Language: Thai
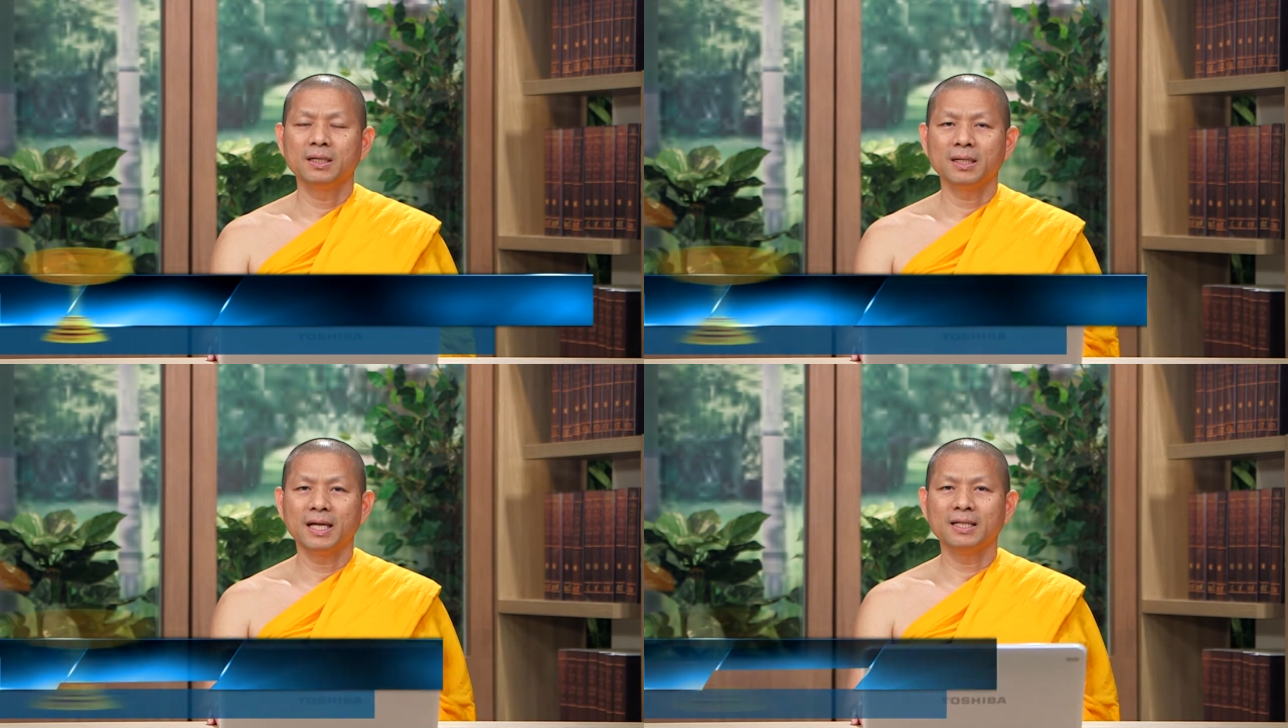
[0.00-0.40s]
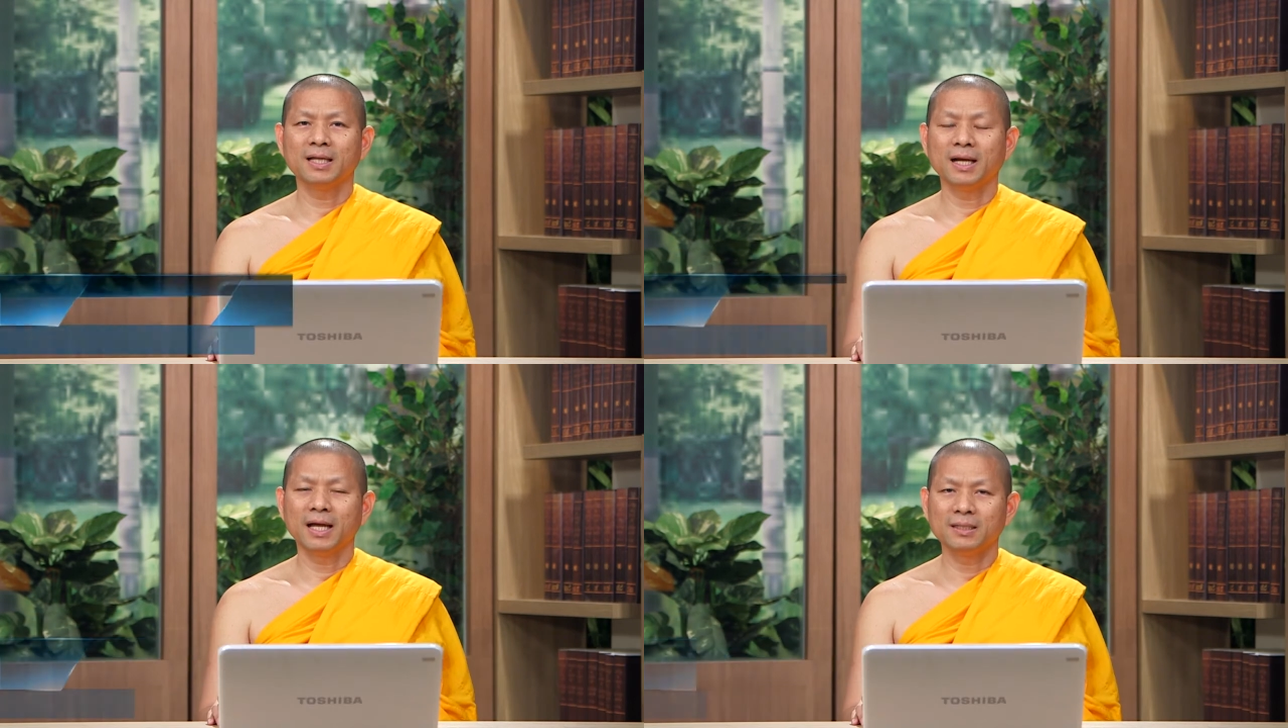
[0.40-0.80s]
ใน
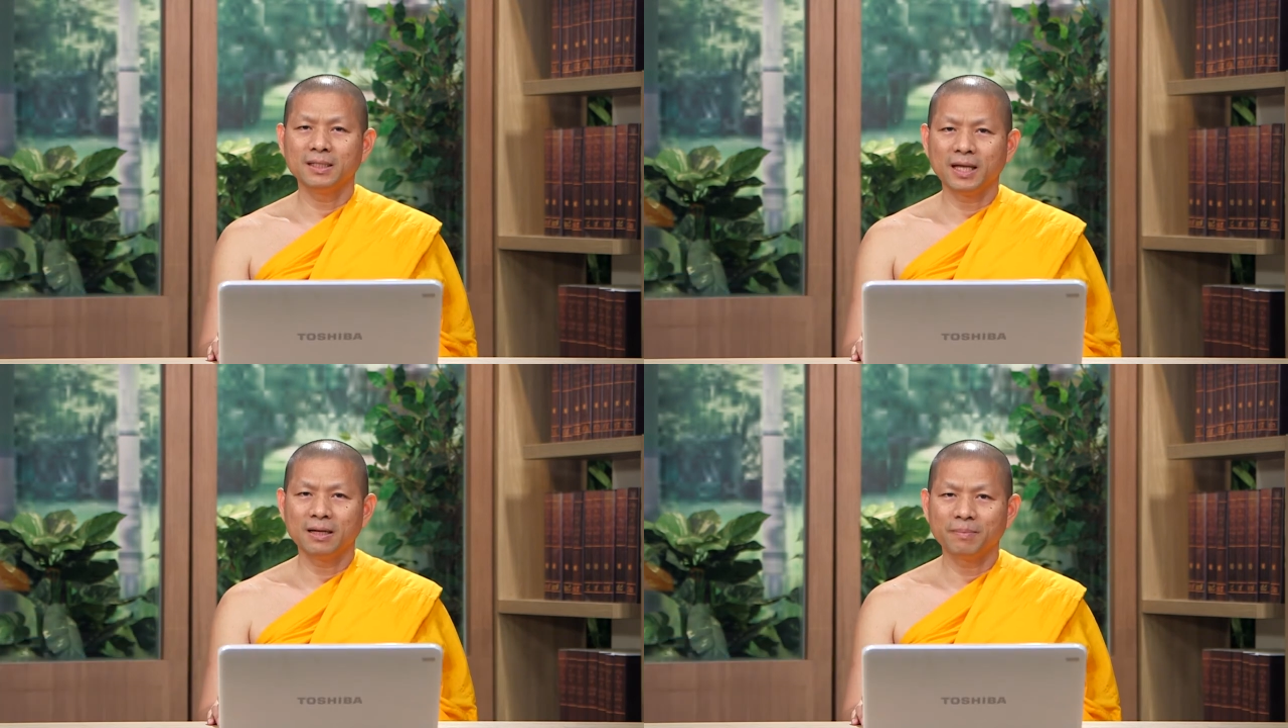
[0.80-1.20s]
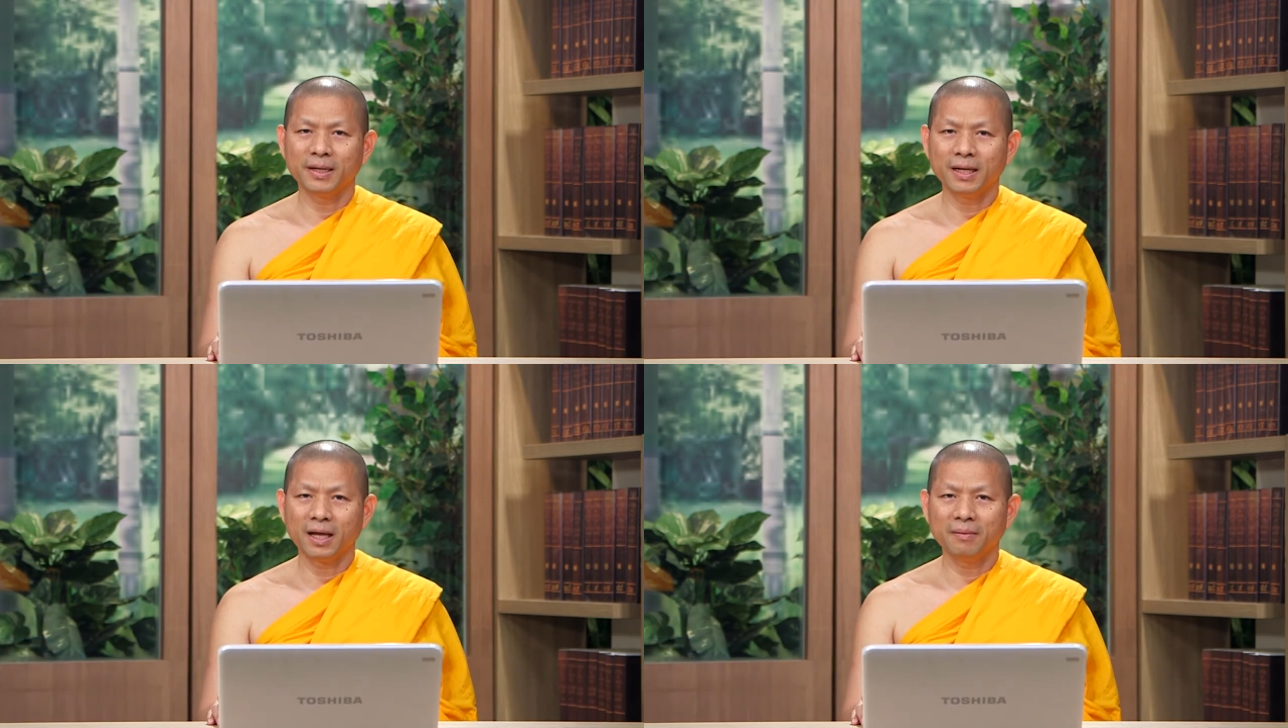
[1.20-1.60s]
ฐานะที่ท่านเป็น
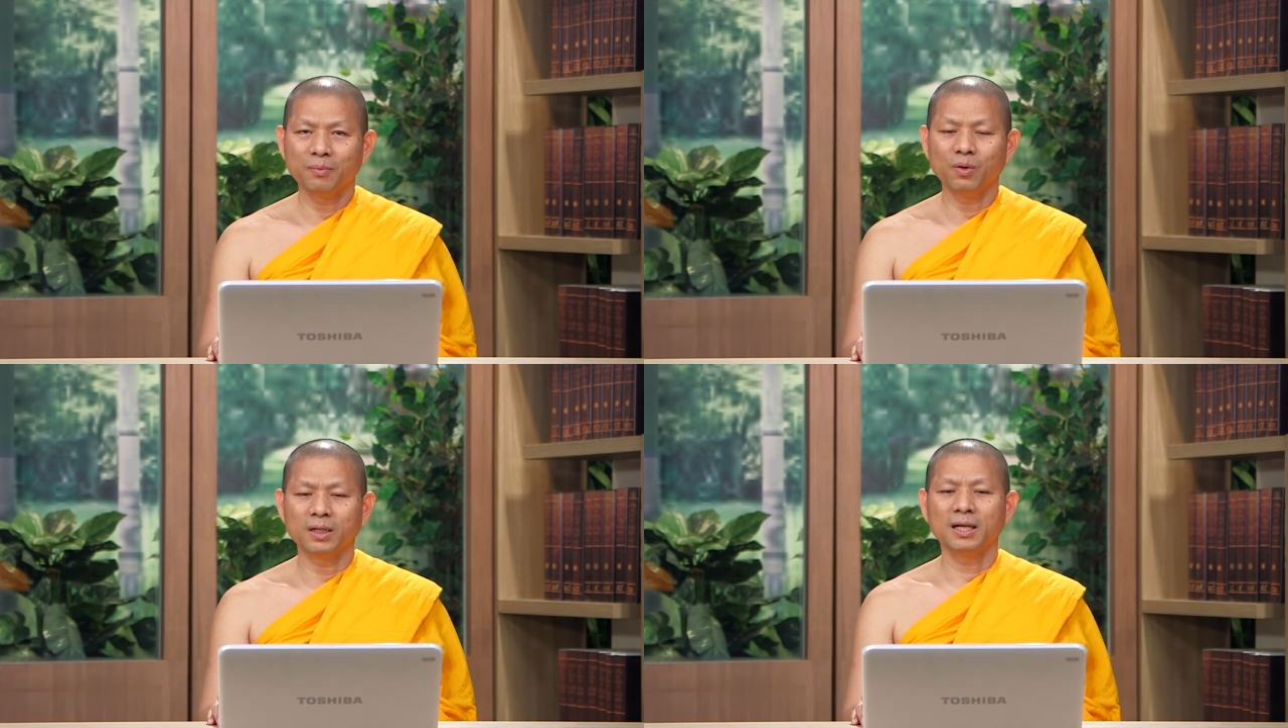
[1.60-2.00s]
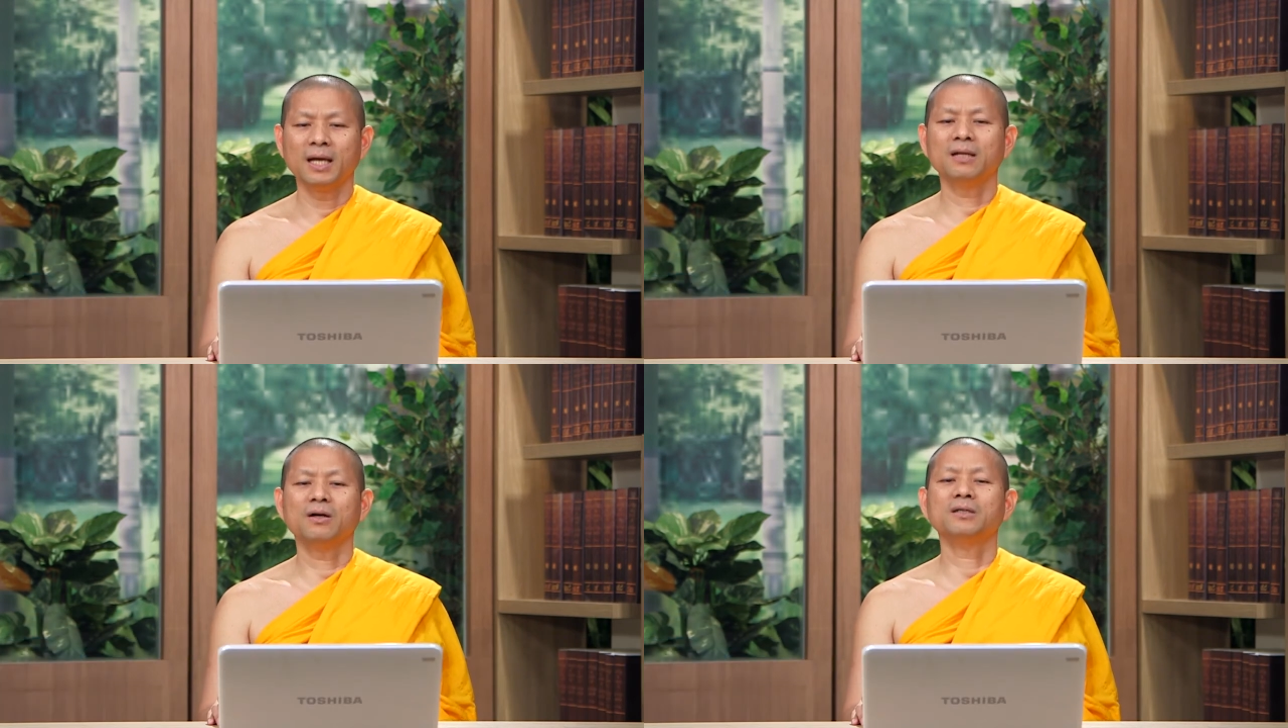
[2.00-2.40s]
นักบวชท่า
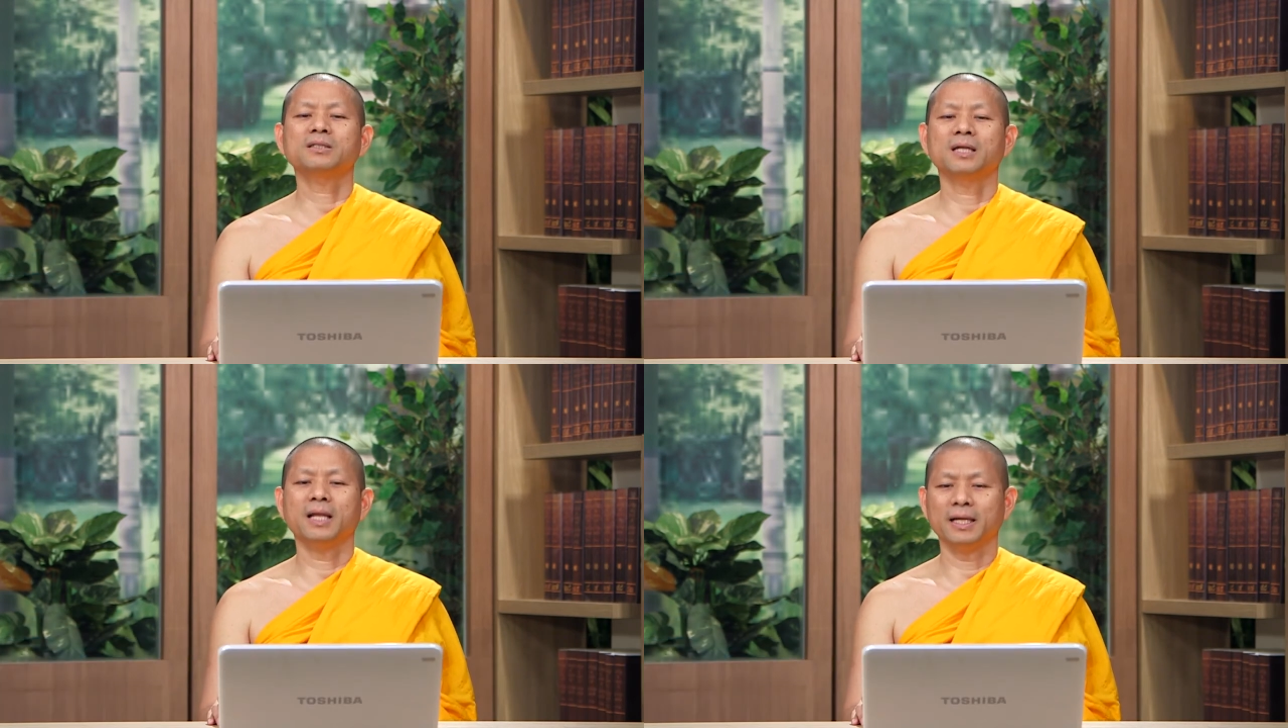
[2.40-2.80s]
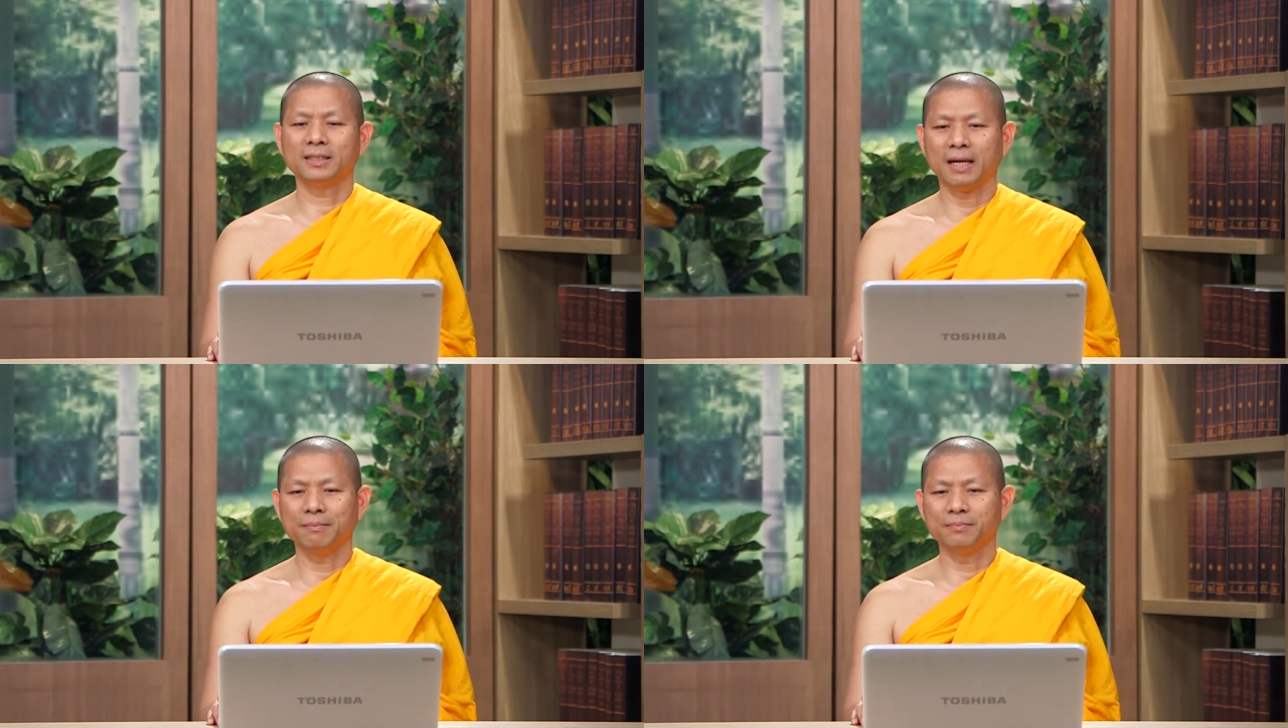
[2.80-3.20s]
นก็แสดง
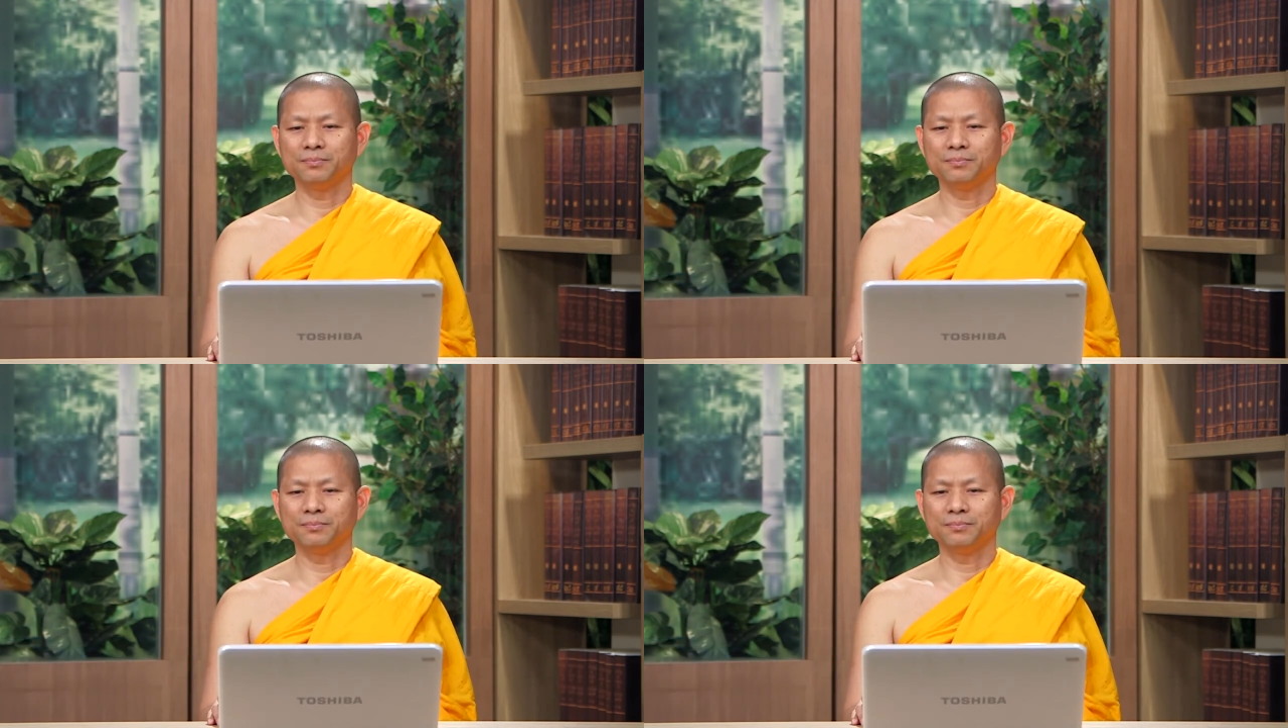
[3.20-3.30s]
ธรรม